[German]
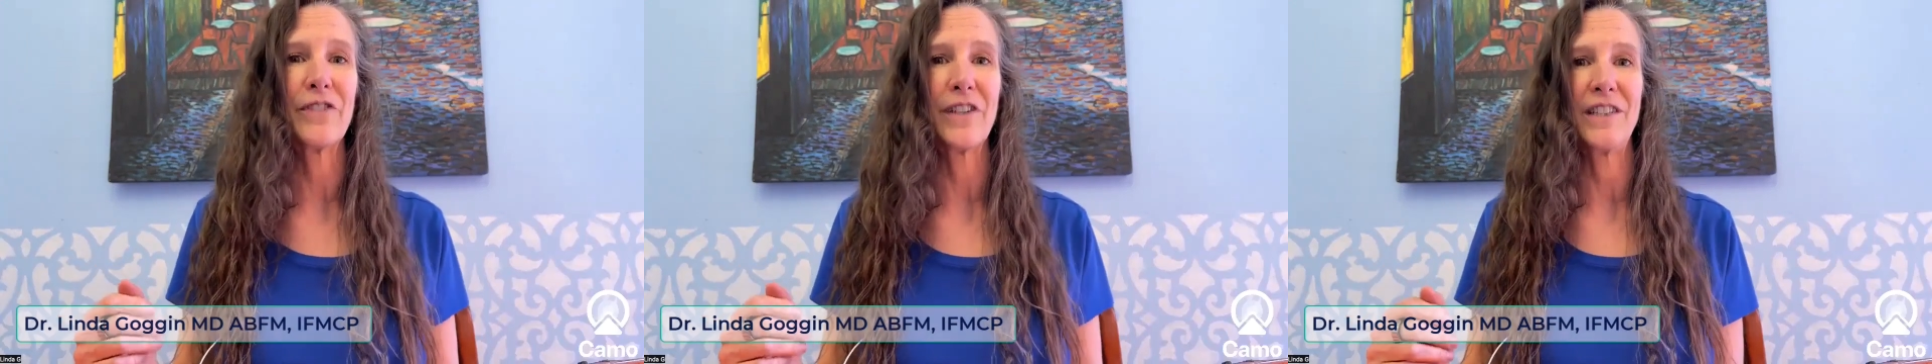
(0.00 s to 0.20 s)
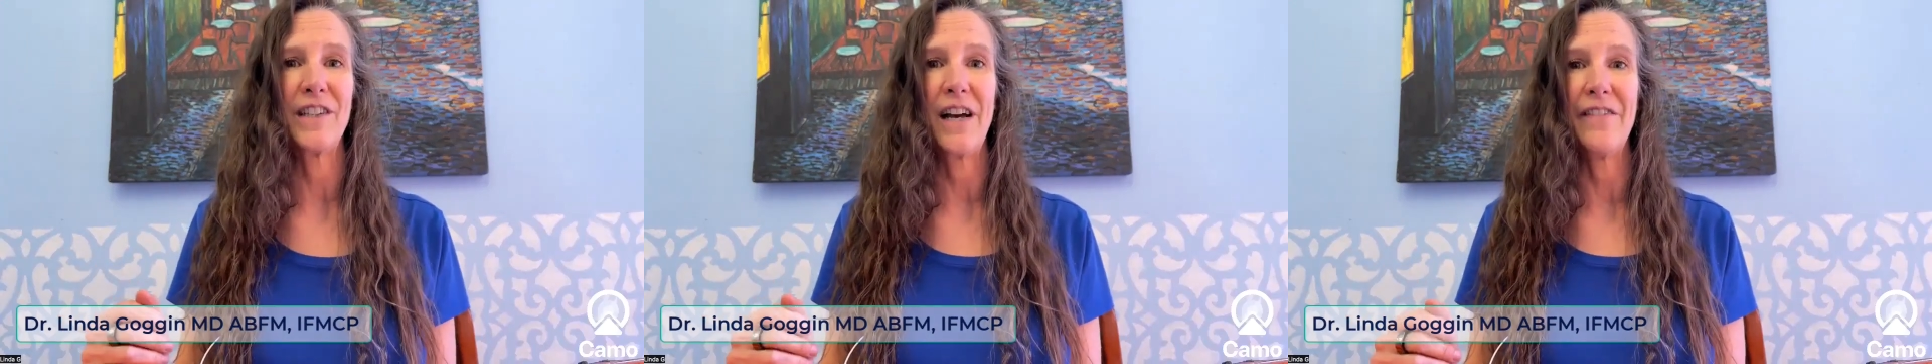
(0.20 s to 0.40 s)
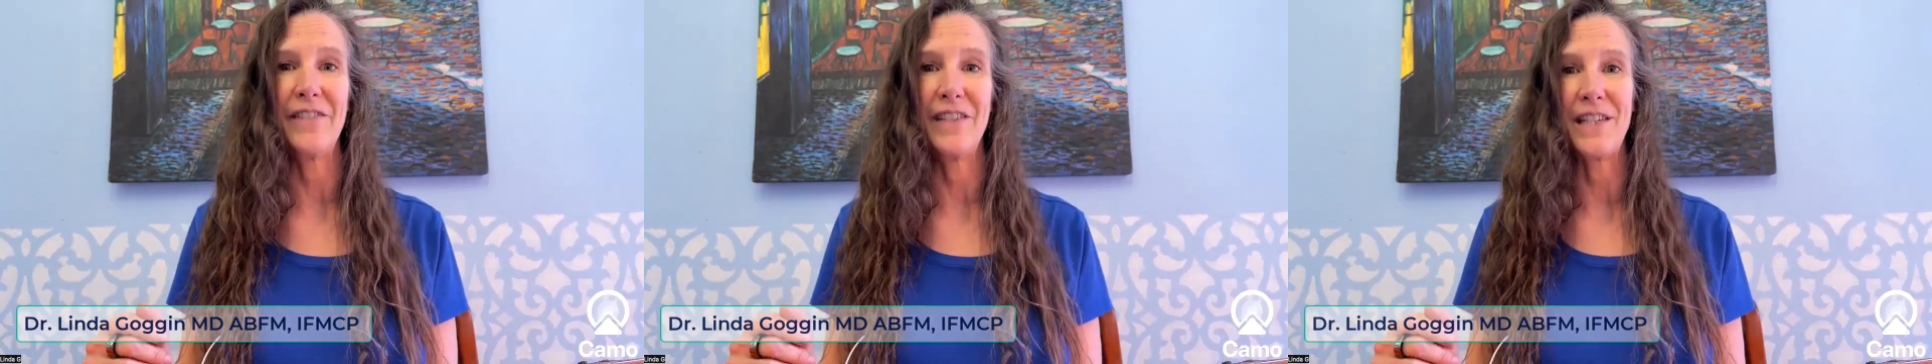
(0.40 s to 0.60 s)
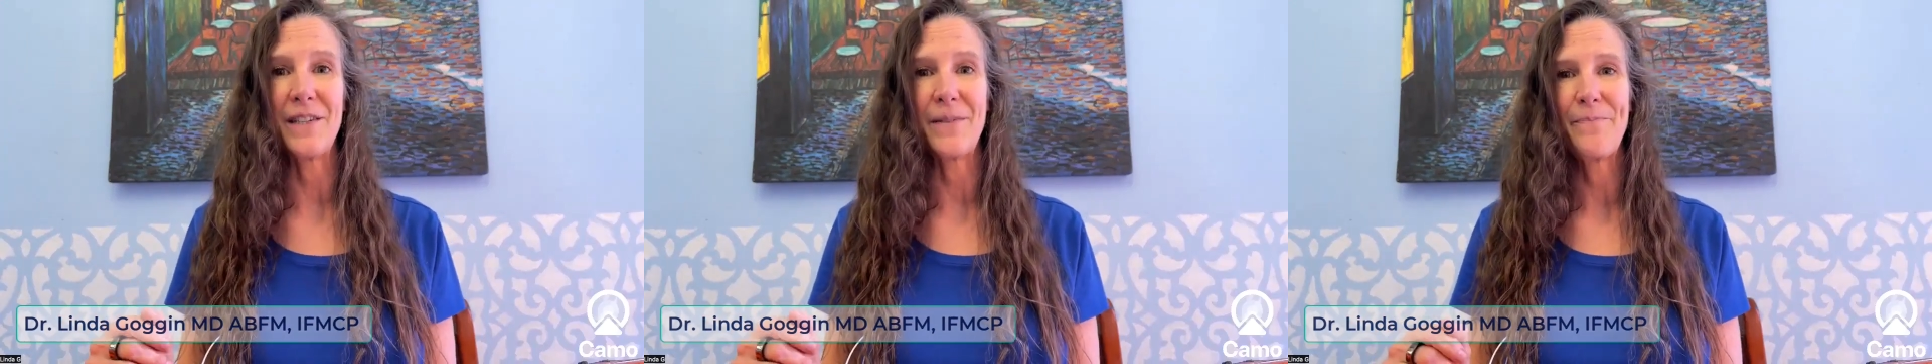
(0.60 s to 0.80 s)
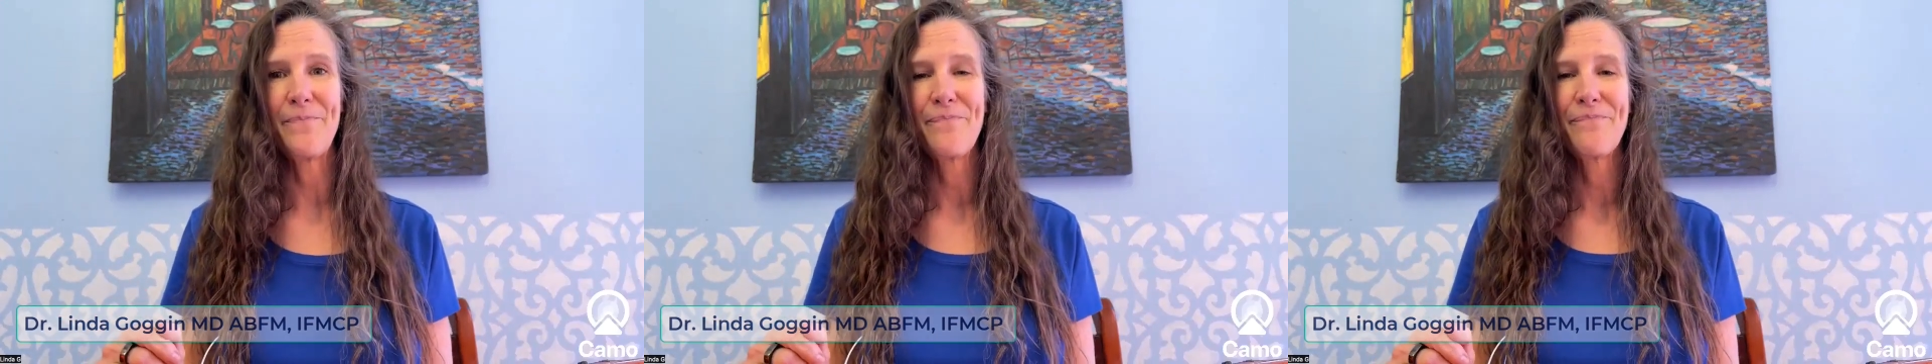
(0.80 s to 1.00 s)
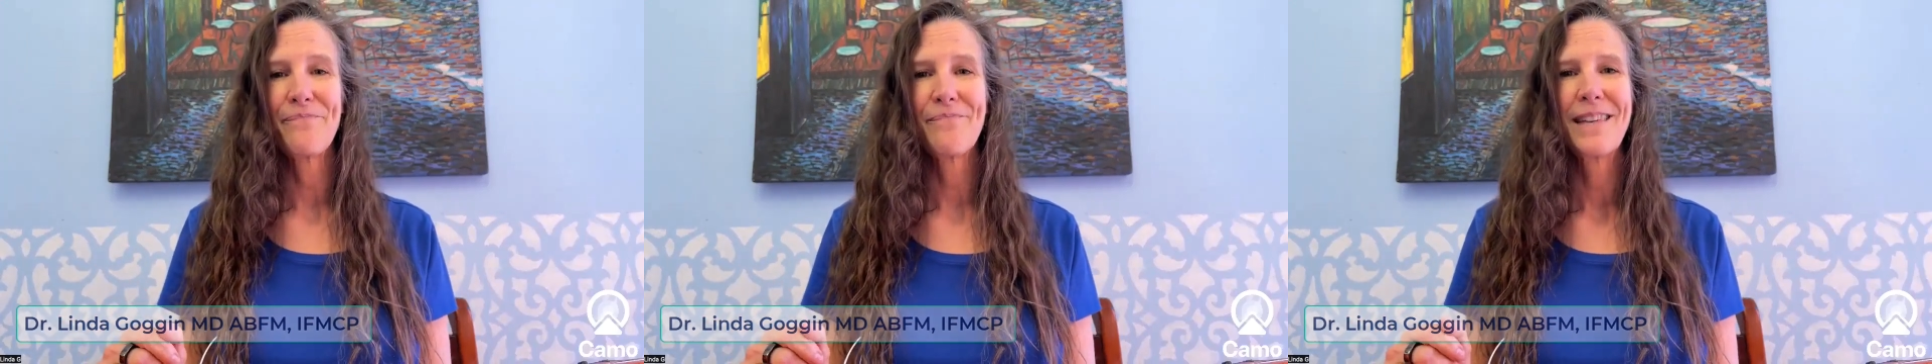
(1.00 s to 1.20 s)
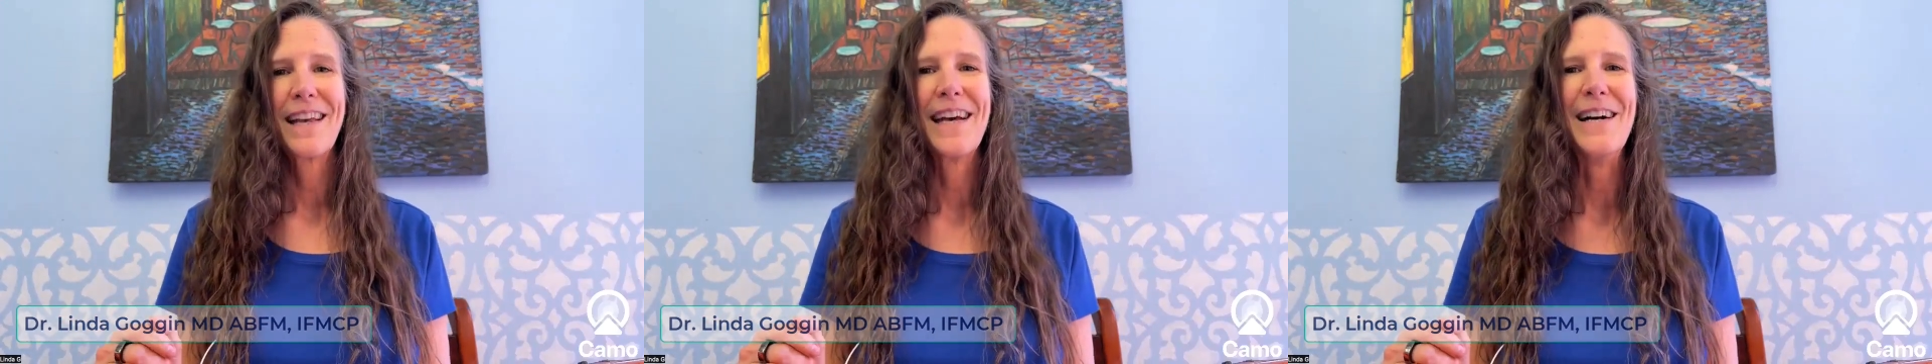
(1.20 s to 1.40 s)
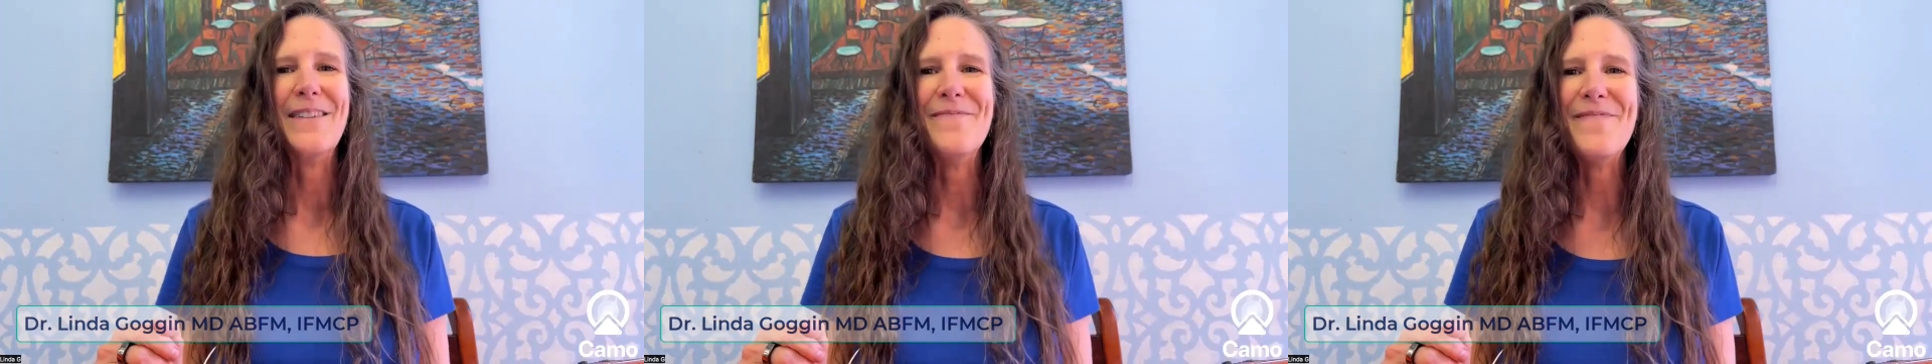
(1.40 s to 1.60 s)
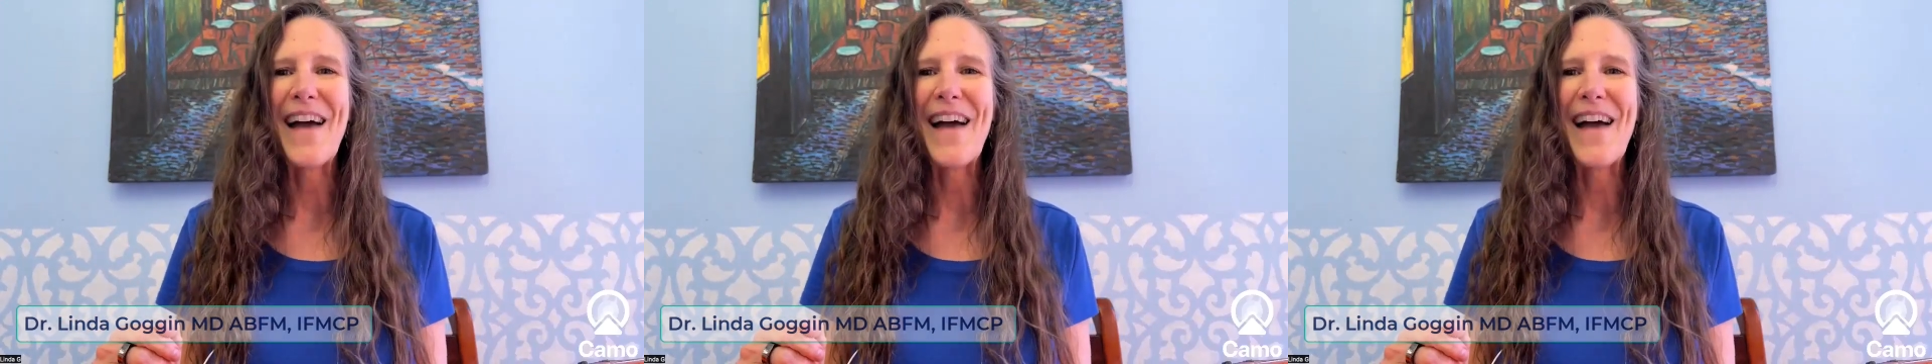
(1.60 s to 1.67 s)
sein. Stellen